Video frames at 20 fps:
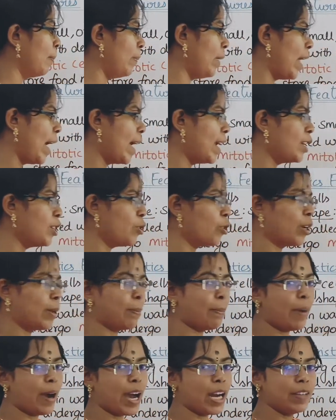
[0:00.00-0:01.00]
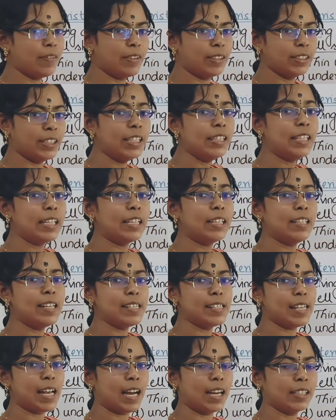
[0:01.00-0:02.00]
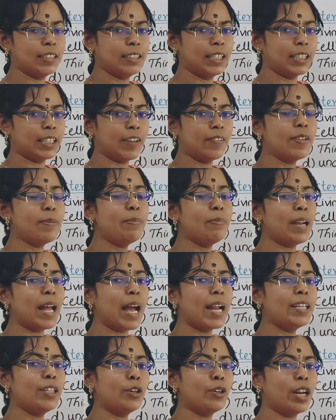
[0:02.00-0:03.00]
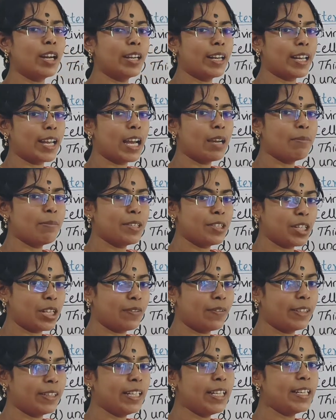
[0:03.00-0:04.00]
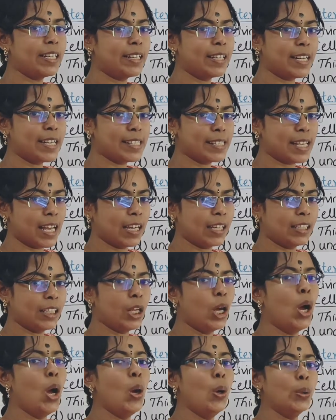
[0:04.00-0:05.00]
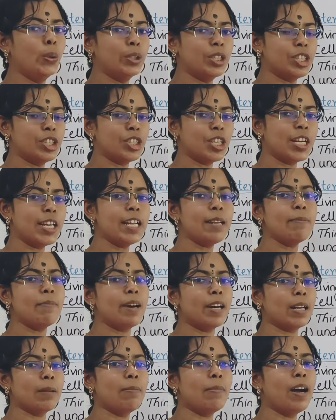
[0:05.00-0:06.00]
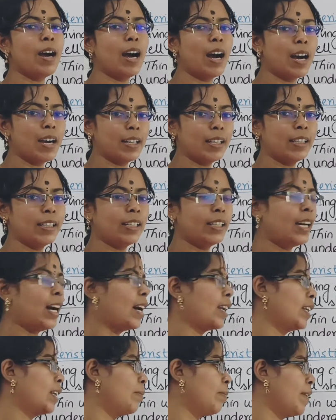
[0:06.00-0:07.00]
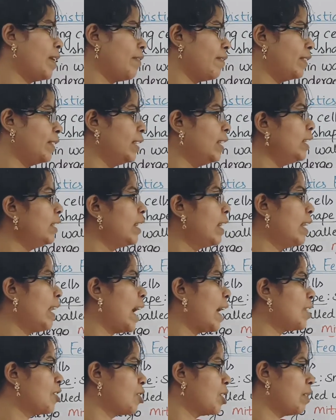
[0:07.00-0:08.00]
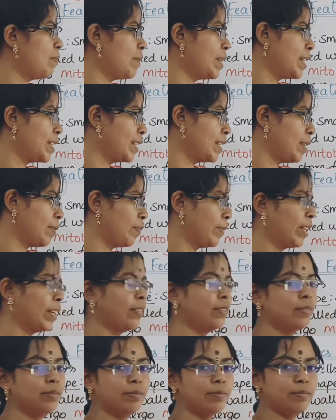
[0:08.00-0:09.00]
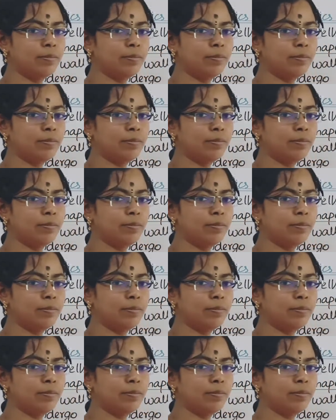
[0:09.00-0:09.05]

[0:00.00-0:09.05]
பிளான்ட்டோட பார்ட் வந்து திக்னஸ் ஆகுது அதாவது பிளான்ட்டோட டயாமீட்டர் வந்து இன்க்ரீஸ் ஆகுது ஒரு செடி மரமாக ஆகிறதுக்கு காரணமே வந்து இந்த லேட்ரல் மெரிஸ்டம் தான்